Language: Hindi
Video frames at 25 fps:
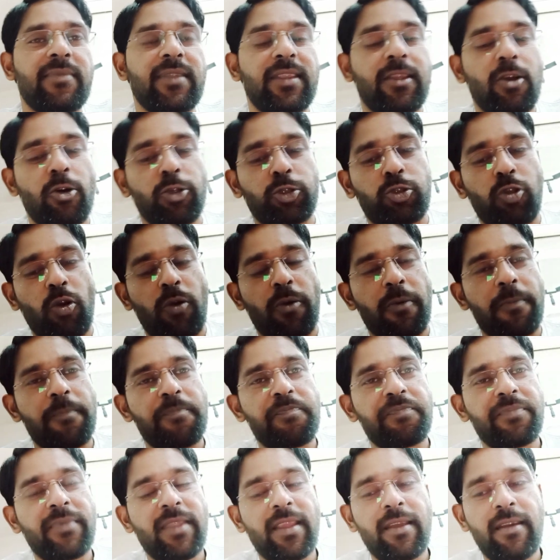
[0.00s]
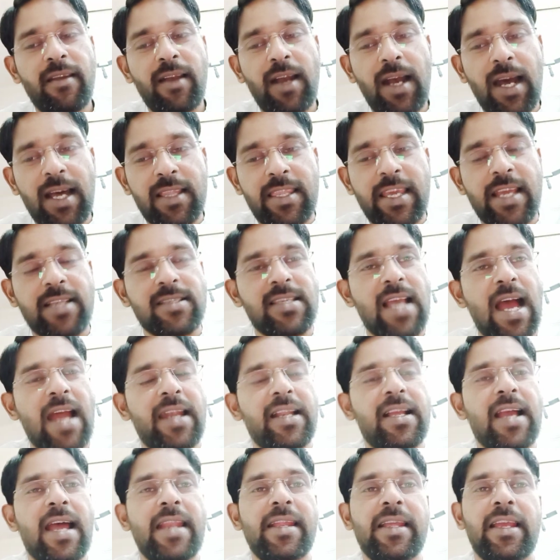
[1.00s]
दोस्तों अधिक
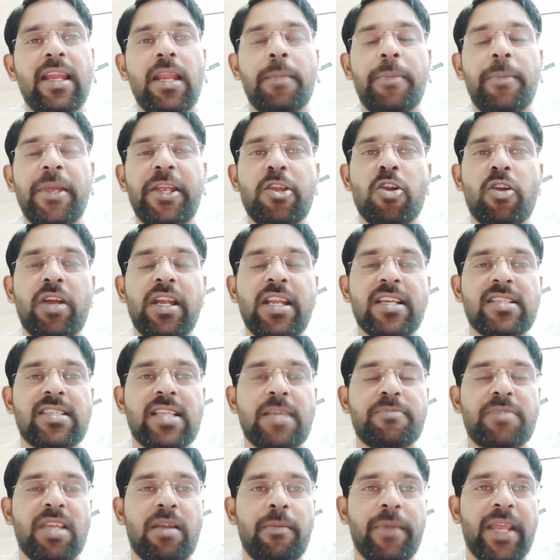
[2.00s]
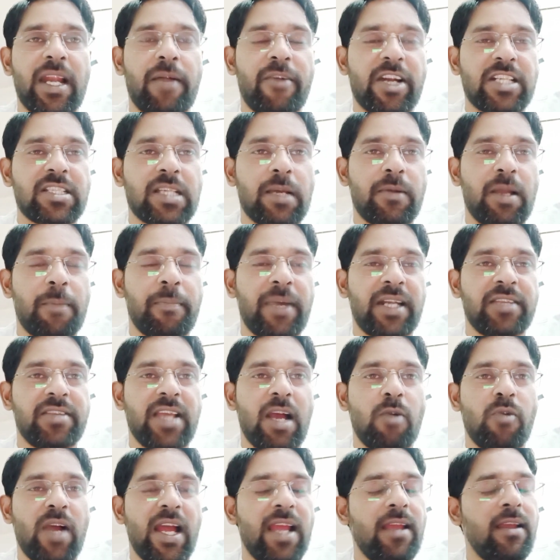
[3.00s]
जानकारी के लिए वीडियो के डिस्क्रिप्शन में मेरा व्हाट्सएप नंबर
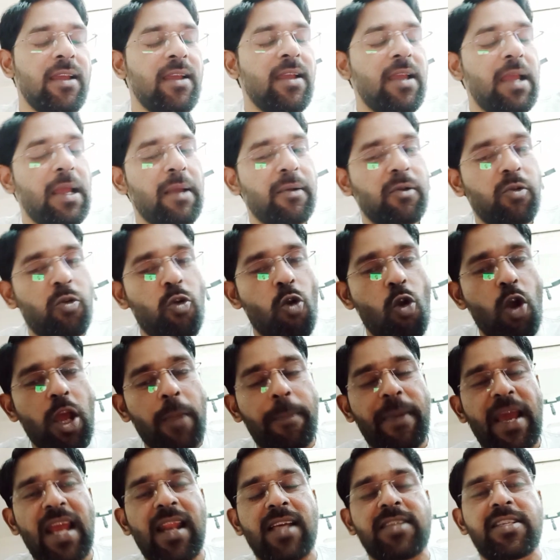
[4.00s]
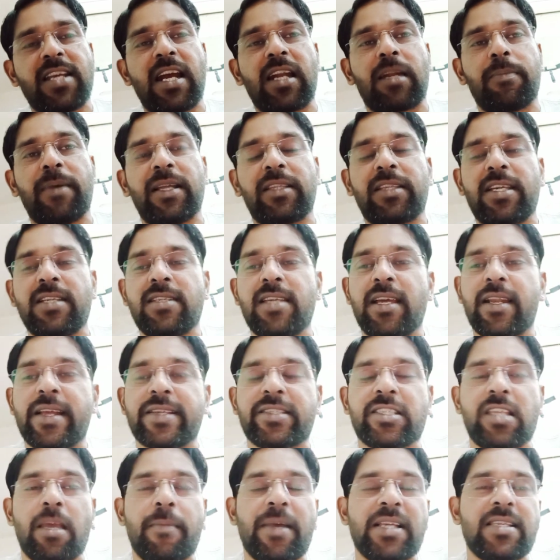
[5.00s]
दिया हुआ है कोई पहले चैट मत कीजिए
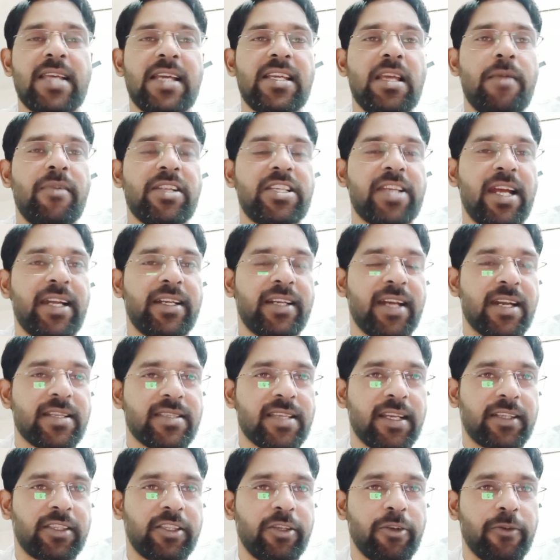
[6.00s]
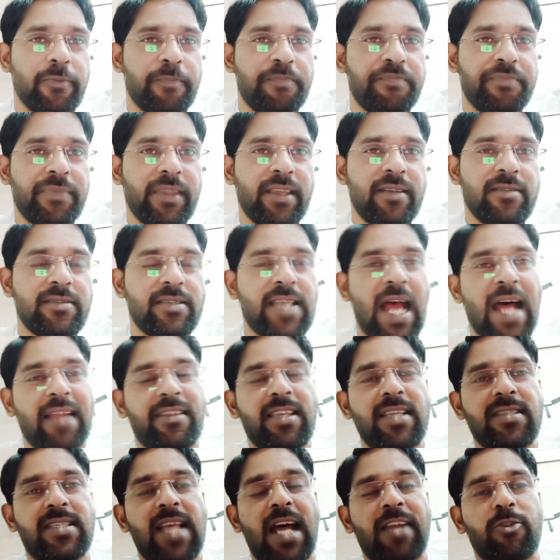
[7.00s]
रस्ते में जाइए मैं चैट कर सकते हो साथ
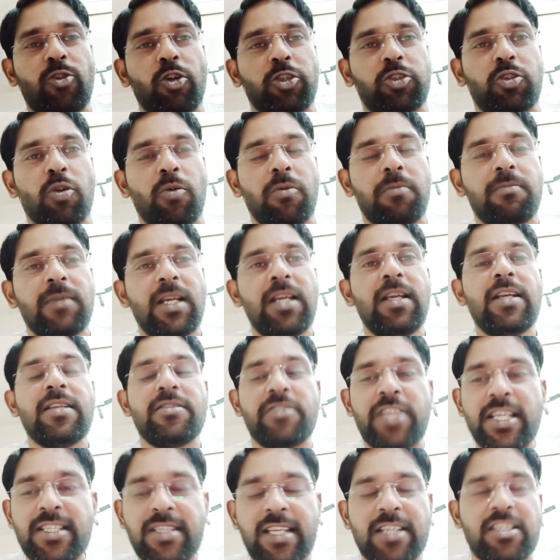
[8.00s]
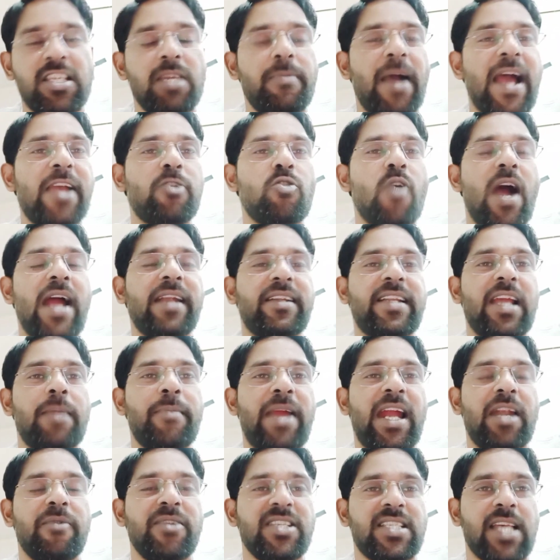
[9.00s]
ही साथ दोस्तों जिस किसी भाई को आईटीआई
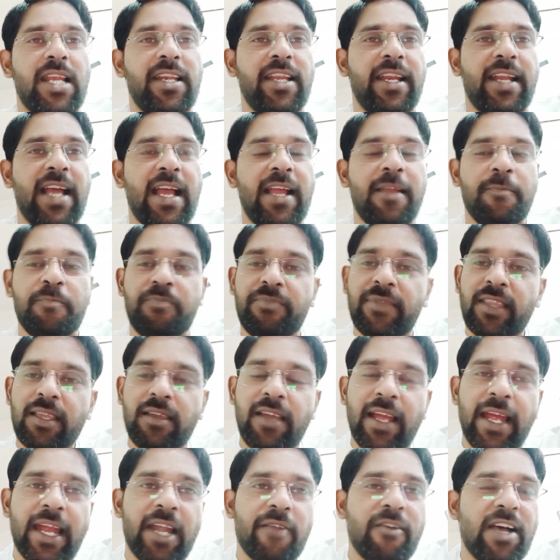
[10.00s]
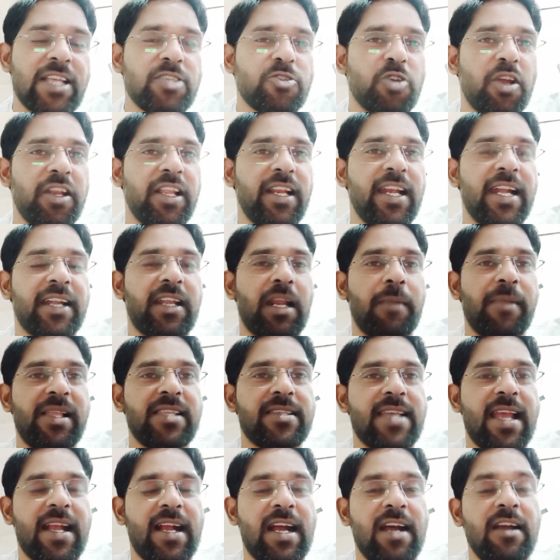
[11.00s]
में एडमिशन लेना है एडवांस ज्वाइनिंग लेटर मिल
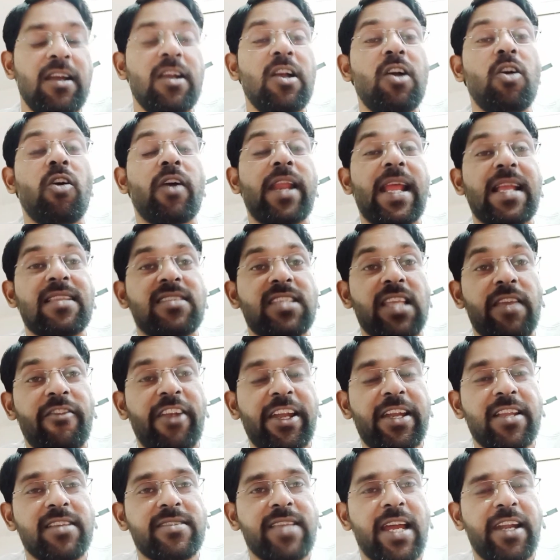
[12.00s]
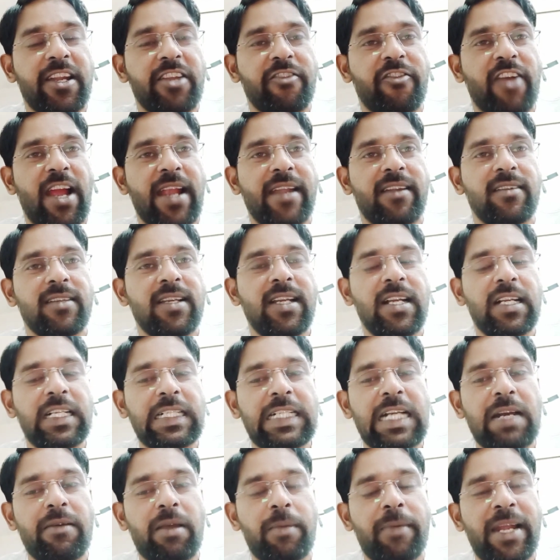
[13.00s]
जाएगा और एनसीबीटी सर्टिफाइड
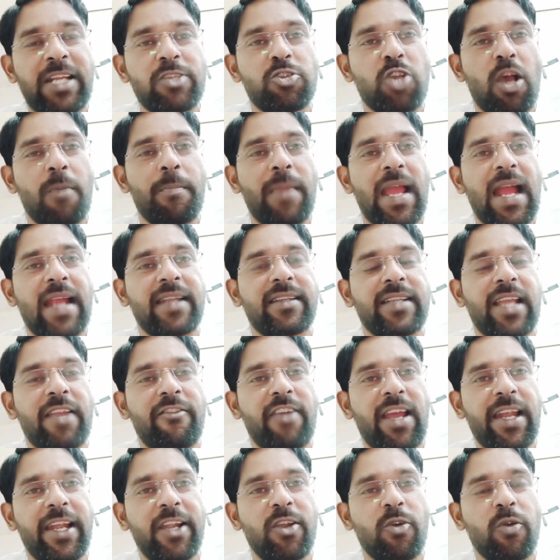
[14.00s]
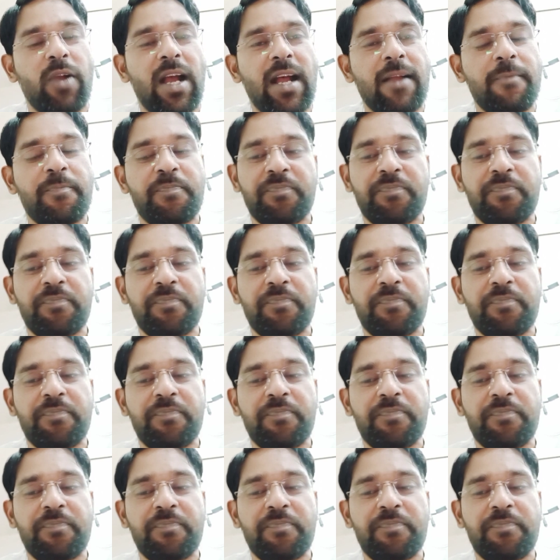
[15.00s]
गवर्नमेंट जॉब में आईटीआई वैलिड होगा